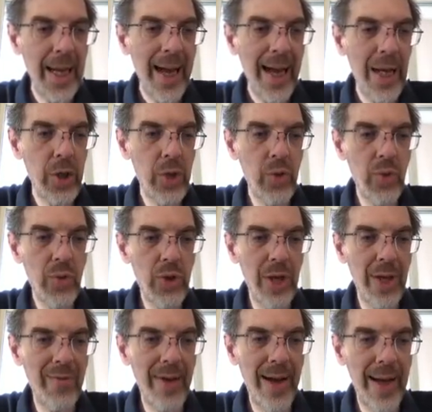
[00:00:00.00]
aggiunge
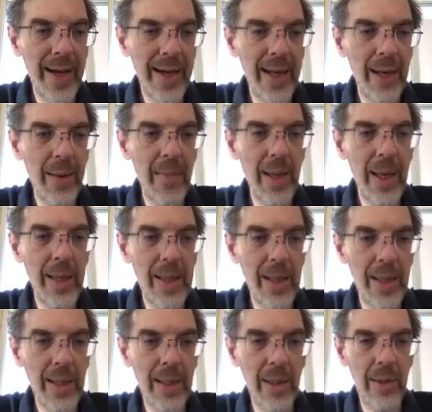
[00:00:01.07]
i vari elementi
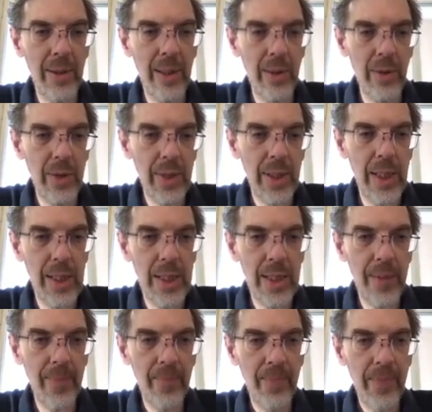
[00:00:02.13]
all'interno della nostra
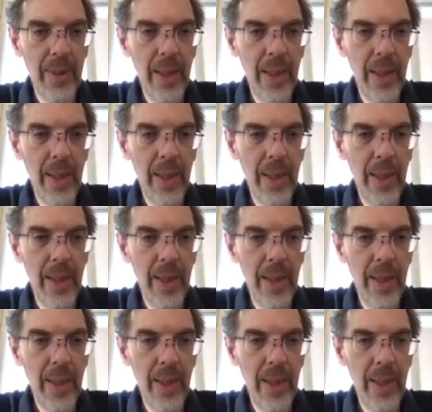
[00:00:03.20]
lista